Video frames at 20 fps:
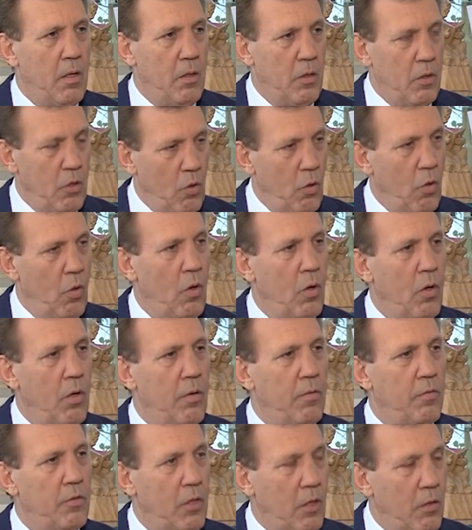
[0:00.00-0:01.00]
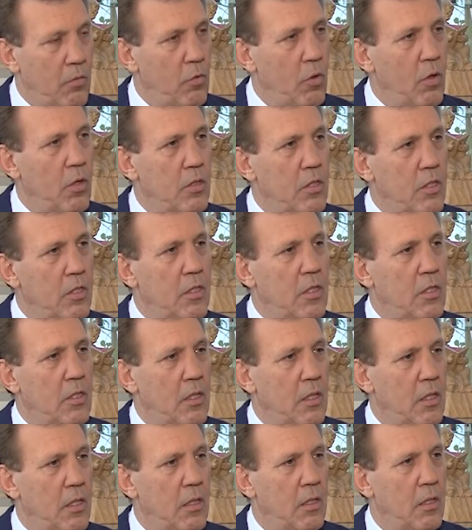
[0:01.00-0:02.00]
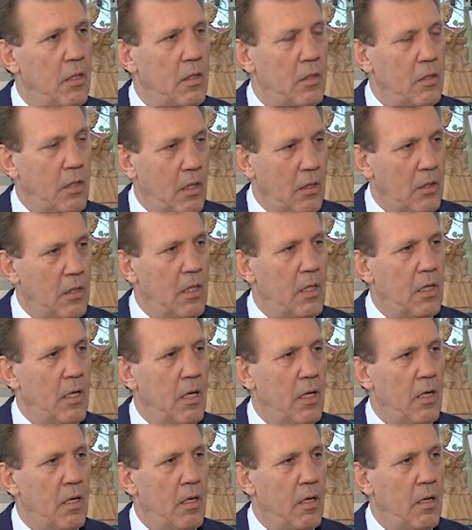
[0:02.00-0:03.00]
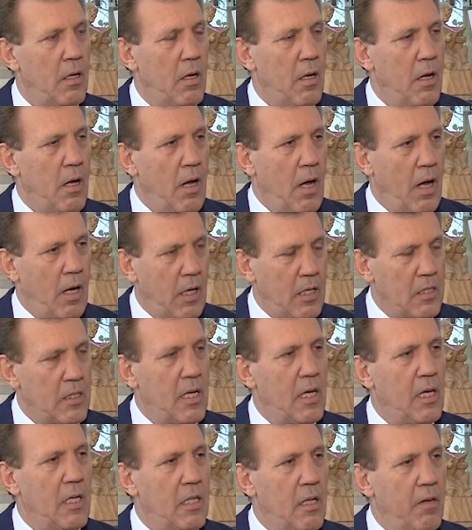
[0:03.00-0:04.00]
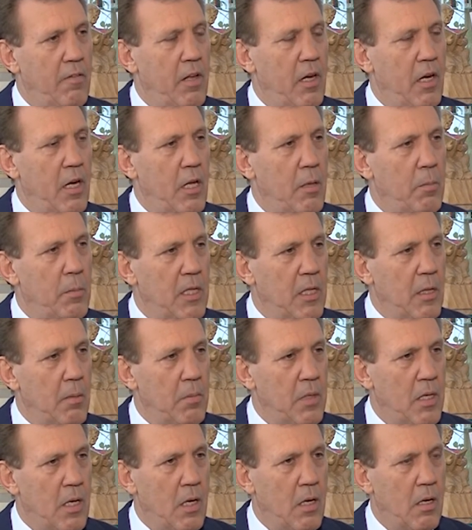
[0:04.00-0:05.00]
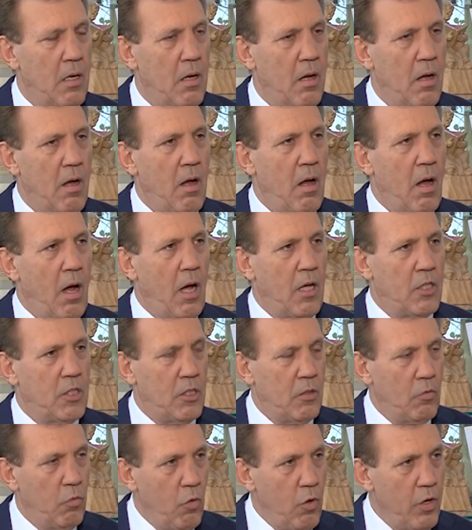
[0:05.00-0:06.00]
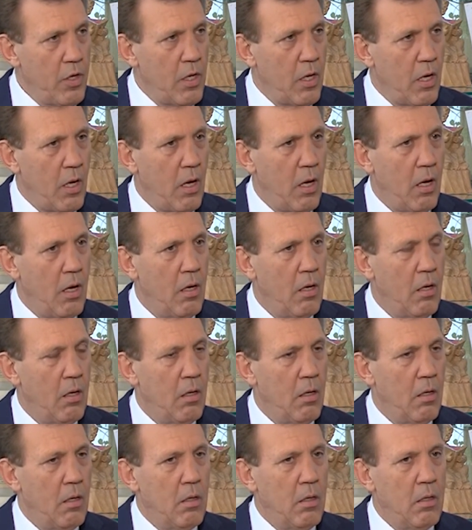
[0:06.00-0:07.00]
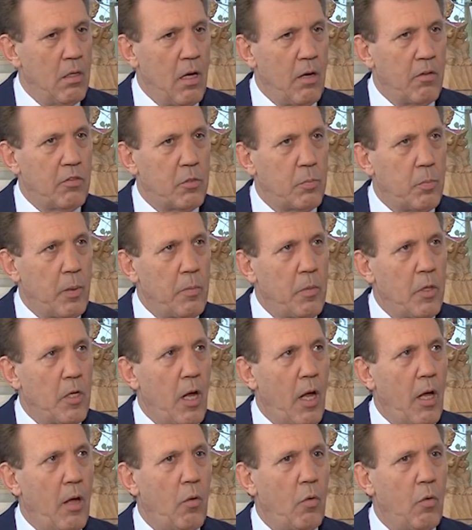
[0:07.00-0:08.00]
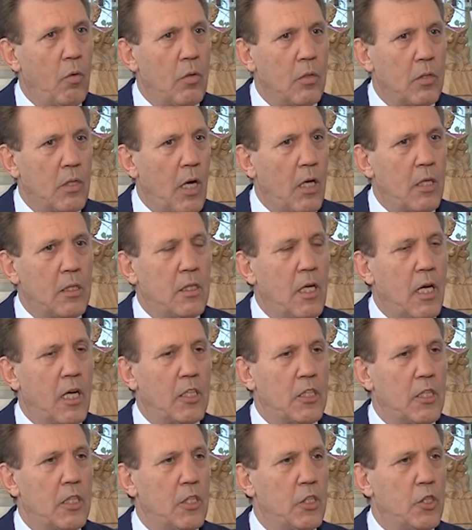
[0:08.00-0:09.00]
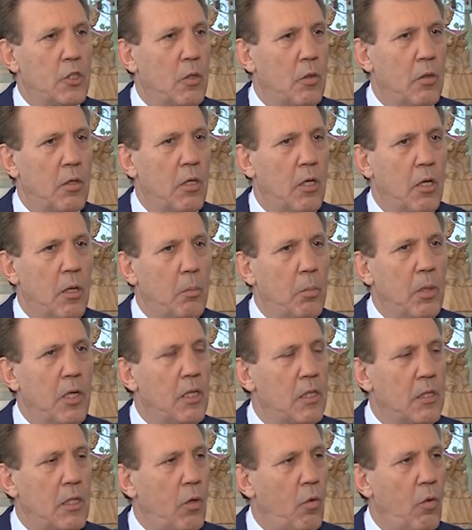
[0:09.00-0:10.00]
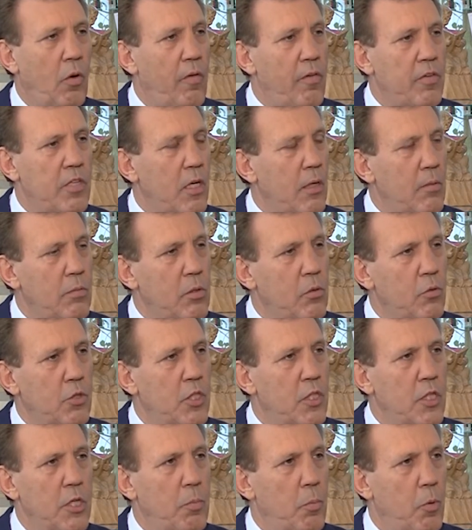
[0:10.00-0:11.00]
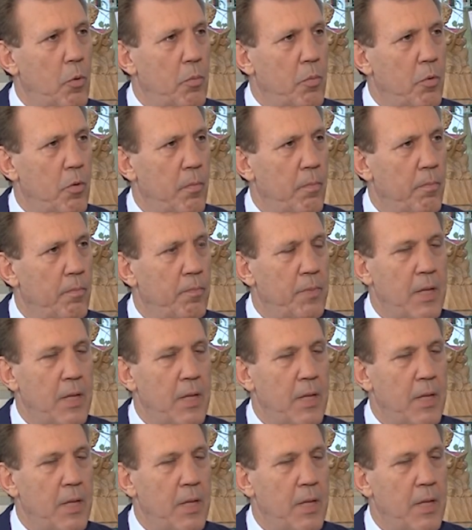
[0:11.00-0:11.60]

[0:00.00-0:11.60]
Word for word: Но все равно одесситы тогда оказали доверие именно мне. А сегодня я вспоминаю, когда же еще было такое, во всяком случае не помню.